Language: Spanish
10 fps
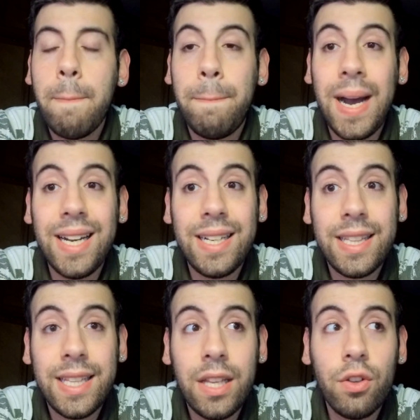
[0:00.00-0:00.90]

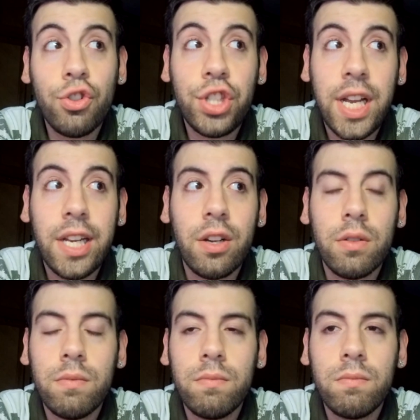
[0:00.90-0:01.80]
Partido serio,
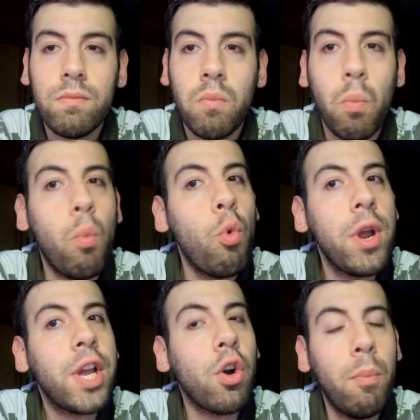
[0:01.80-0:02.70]

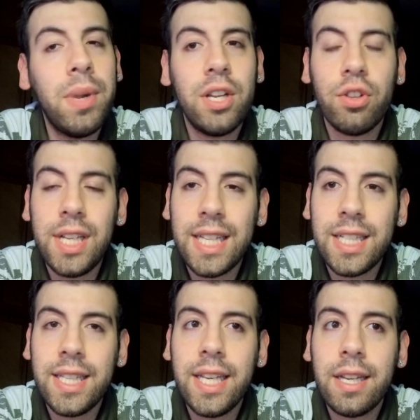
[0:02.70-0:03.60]
muy completo del
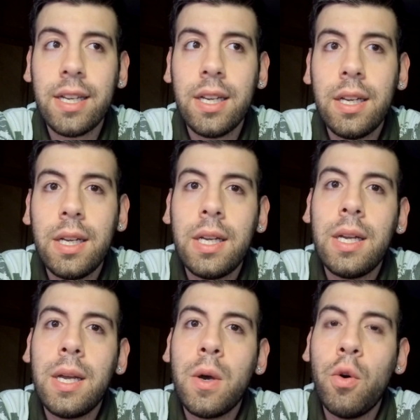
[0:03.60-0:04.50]
Athletic.
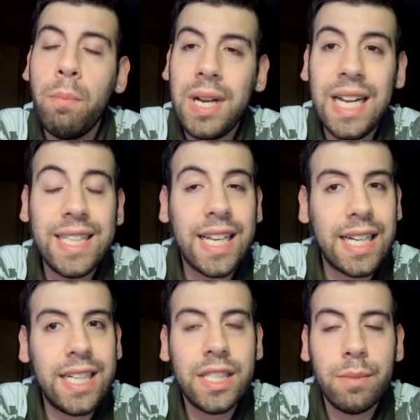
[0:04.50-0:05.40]
Un penalti
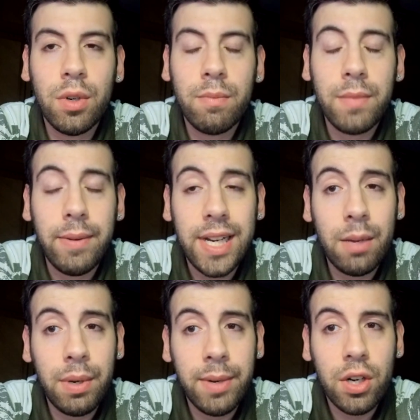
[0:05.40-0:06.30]
clarísimo. Me venía
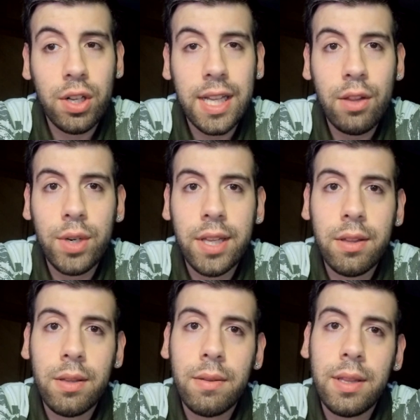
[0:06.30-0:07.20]
el primer gol de Aduriz
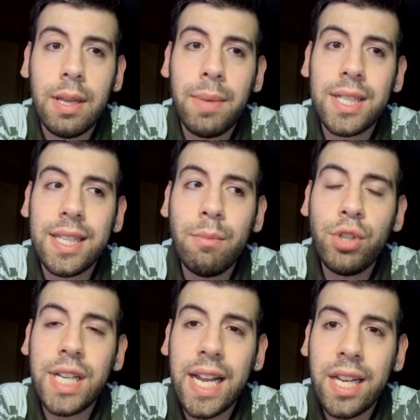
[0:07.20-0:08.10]
de parte de
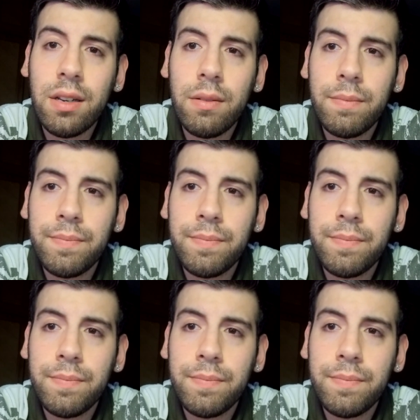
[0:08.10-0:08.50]
Muñain.